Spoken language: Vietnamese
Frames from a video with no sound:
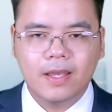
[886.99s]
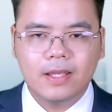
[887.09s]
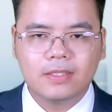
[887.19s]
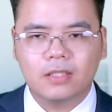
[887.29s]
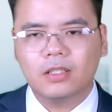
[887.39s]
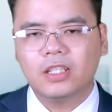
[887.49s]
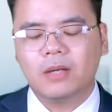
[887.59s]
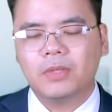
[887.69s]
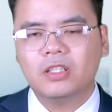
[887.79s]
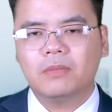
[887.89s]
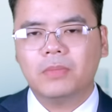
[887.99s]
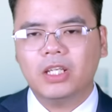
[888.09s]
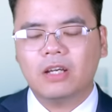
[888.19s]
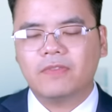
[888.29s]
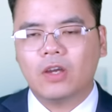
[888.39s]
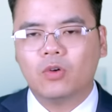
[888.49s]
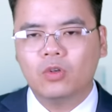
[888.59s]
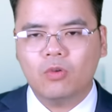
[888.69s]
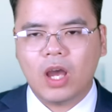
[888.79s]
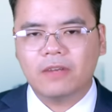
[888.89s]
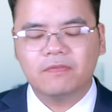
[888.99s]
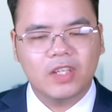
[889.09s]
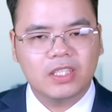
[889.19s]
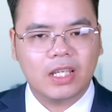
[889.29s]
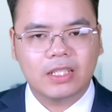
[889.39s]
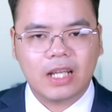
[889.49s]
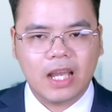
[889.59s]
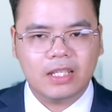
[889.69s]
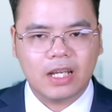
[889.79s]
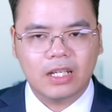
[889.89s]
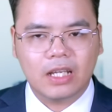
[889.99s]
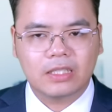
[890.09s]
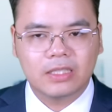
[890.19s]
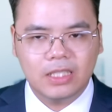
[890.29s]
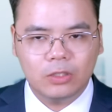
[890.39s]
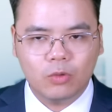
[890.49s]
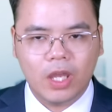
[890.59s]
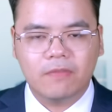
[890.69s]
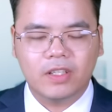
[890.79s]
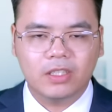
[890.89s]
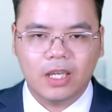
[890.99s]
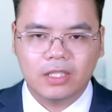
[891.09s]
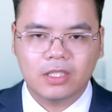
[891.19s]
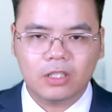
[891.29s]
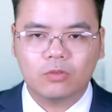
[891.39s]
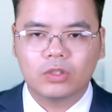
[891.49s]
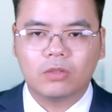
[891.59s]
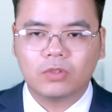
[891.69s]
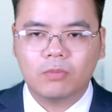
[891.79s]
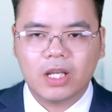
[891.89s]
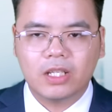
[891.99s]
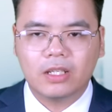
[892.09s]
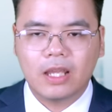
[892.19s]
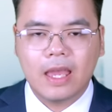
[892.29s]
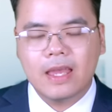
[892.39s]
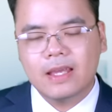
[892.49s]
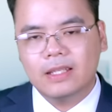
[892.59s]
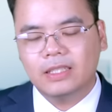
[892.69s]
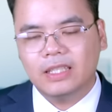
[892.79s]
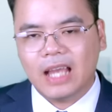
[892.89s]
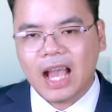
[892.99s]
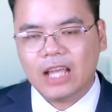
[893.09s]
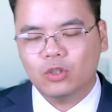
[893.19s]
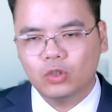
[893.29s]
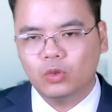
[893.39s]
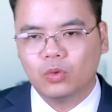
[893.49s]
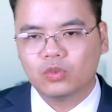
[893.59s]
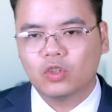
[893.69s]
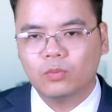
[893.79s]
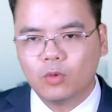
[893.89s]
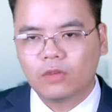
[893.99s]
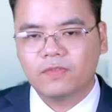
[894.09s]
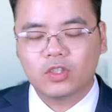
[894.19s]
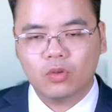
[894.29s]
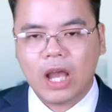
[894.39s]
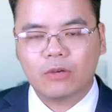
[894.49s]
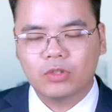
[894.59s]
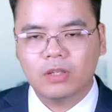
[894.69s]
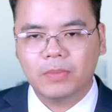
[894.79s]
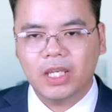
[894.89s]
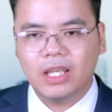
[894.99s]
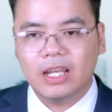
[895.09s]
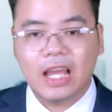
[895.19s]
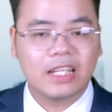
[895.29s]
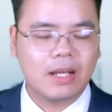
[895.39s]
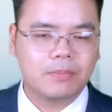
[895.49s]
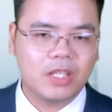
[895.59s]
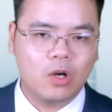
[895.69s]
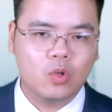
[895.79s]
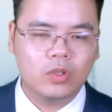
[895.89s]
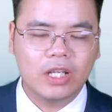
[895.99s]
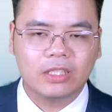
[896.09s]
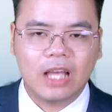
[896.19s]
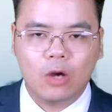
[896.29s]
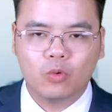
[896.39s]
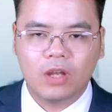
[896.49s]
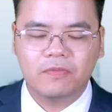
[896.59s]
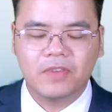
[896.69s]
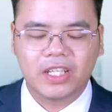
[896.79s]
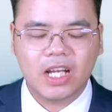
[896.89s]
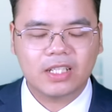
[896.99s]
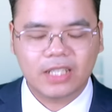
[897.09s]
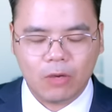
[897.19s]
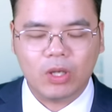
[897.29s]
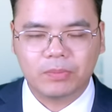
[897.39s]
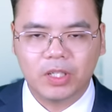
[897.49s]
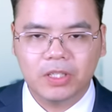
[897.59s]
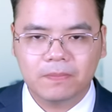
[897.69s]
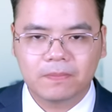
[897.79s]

Giữa thời điểm mà nước Mỹ đang phải hỗn loạn vì tranh cãi khả năng trí tuệ và thể chất của Tổng thống Biden, thì hai đối thủ số một và số hai của nước Mỹ lại gặp nhau để thảo luận về các kế hoạch mới.